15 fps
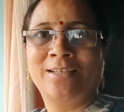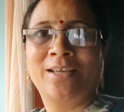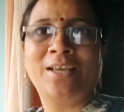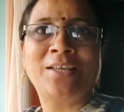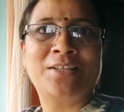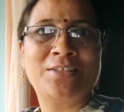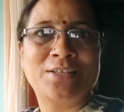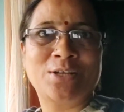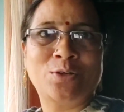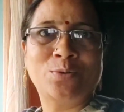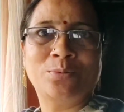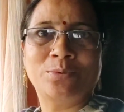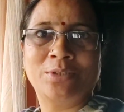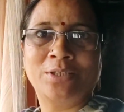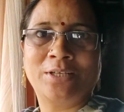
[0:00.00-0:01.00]
कि कितने सारे
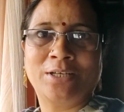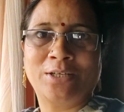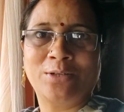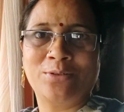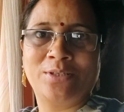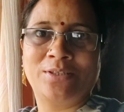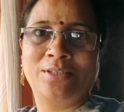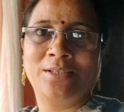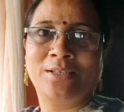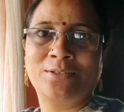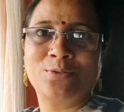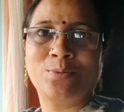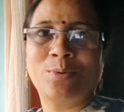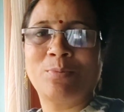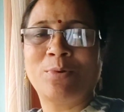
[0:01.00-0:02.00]
कबूतर इकट्ठे हो जाते हैं
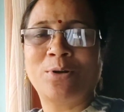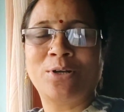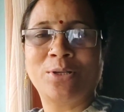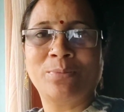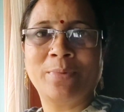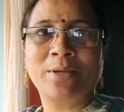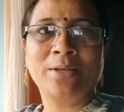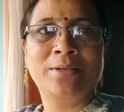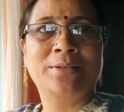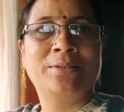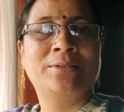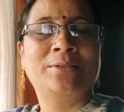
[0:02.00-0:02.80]
सुबह मॉर्निंग में